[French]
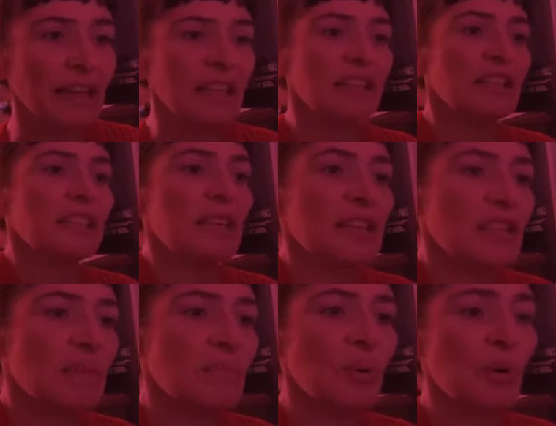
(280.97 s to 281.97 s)
ses
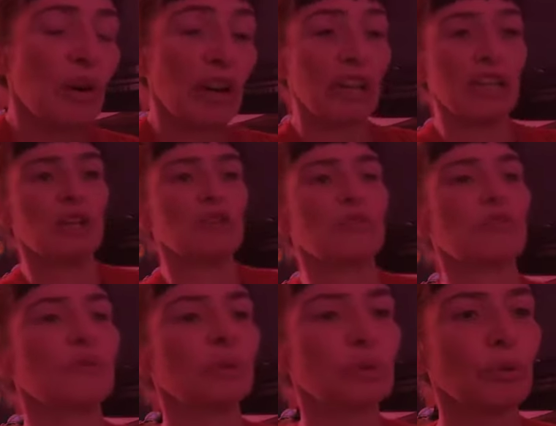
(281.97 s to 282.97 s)
épaules et son
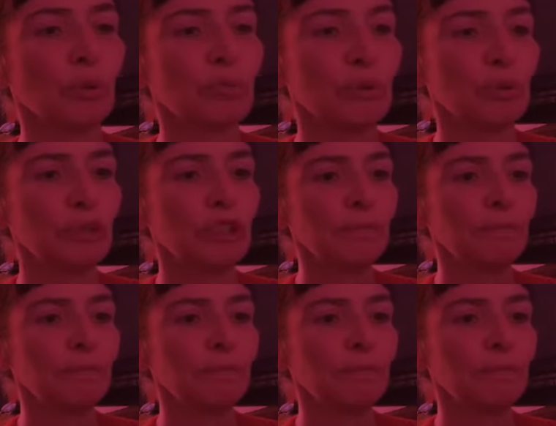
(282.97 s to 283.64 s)
ventre rebondi,